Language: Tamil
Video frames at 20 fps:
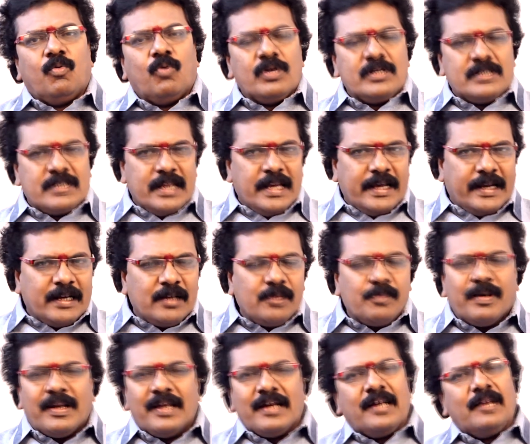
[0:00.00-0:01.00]
ஒரு சில
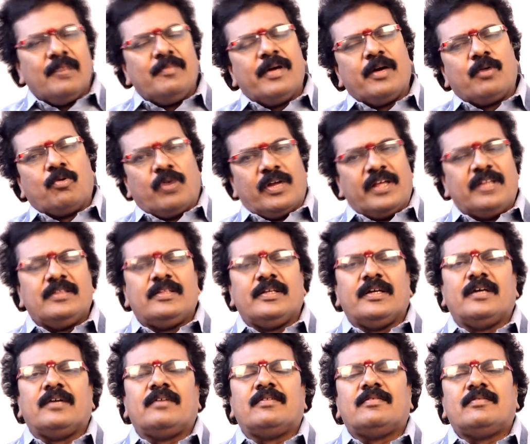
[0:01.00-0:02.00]
கெடுபலங்களுமே
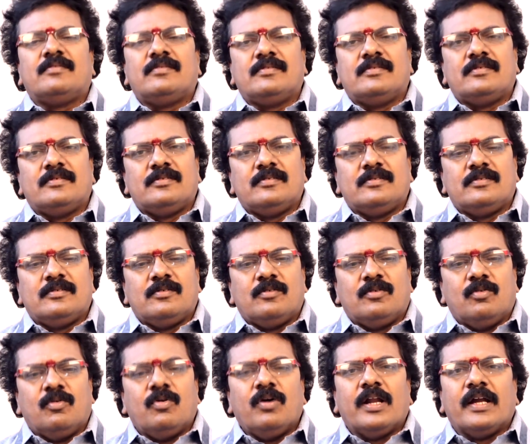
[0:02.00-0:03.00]
குறைந்து
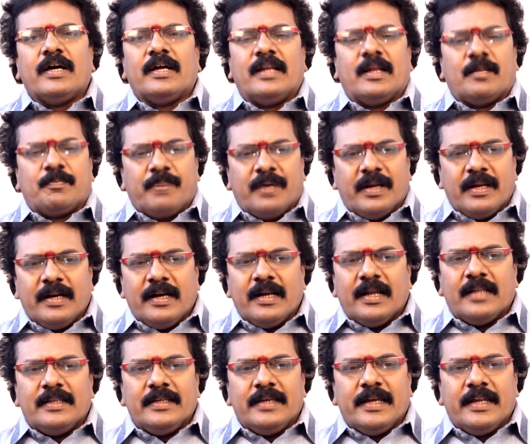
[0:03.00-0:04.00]
உங்களுக்கு
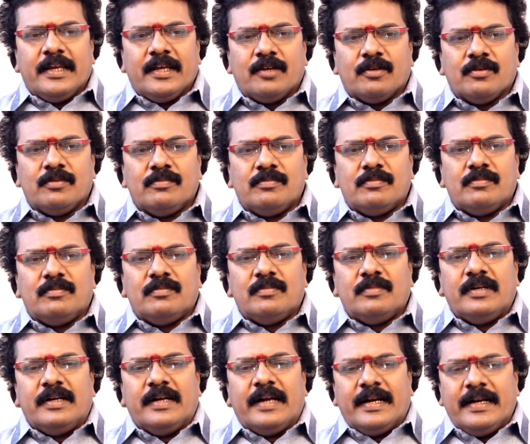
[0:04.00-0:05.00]
நற்பலங்கள் அதிகரிக்கும்
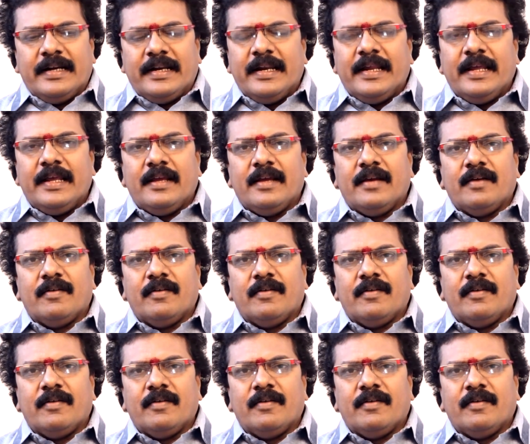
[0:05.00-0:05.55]
நன்றி